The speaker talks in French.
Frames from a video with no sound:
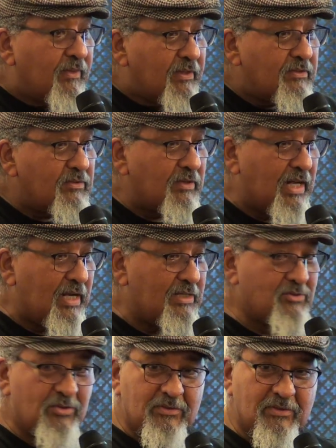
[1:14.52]
si on a la
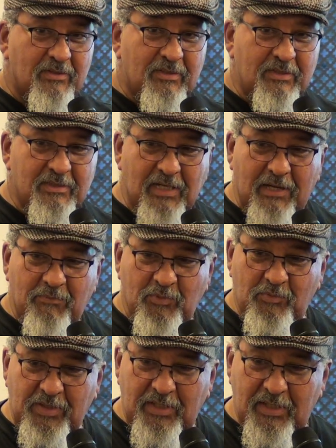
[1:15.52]
chance, euh, il sera
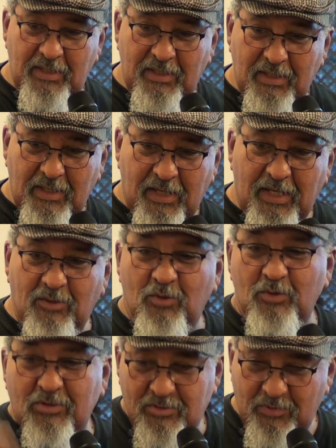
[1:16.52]
publié et
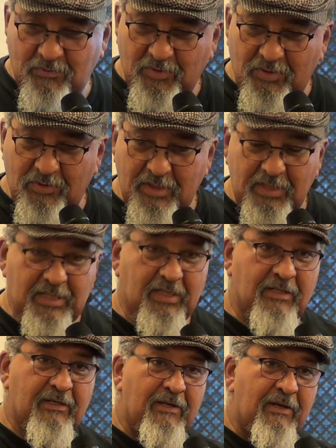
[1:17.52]
d'autres gens pourront le lire.
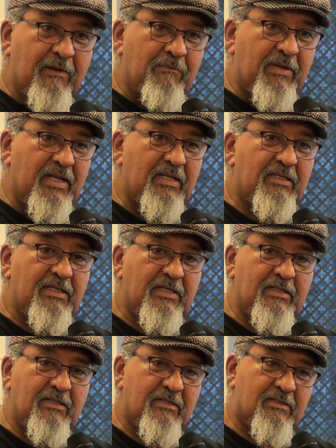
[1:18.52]
Mais
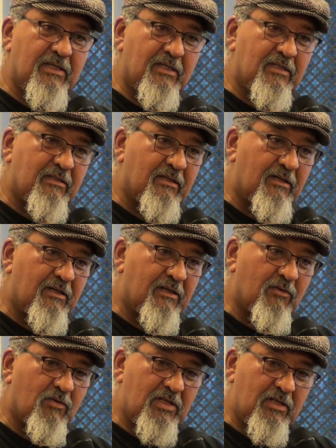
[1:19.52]
l'idée de cette euh,
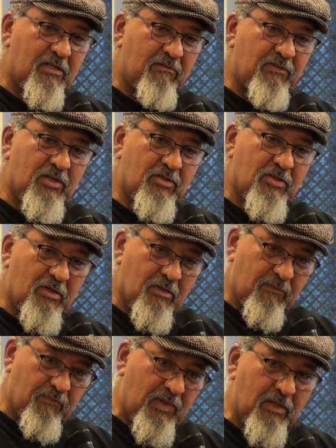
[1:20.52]
neuf docteur,
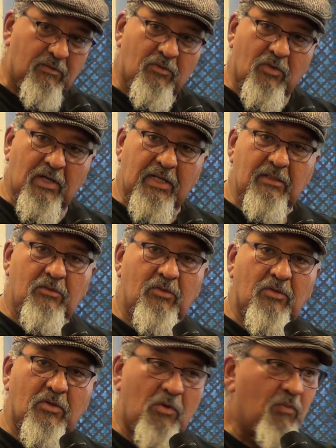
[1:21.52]
en tout cas de
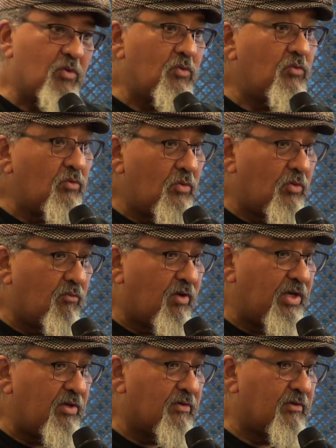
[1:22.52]
comment nous le
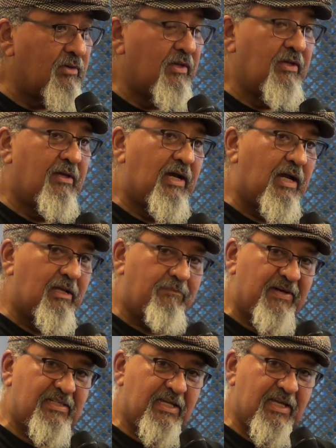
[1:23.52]
voyons à
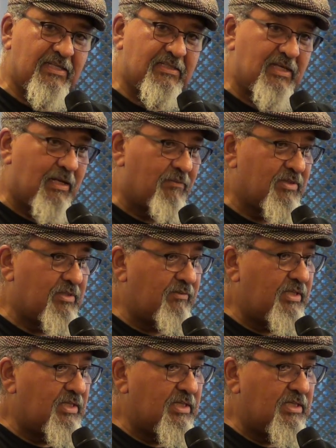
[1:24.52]
l'espace c'est la possibilité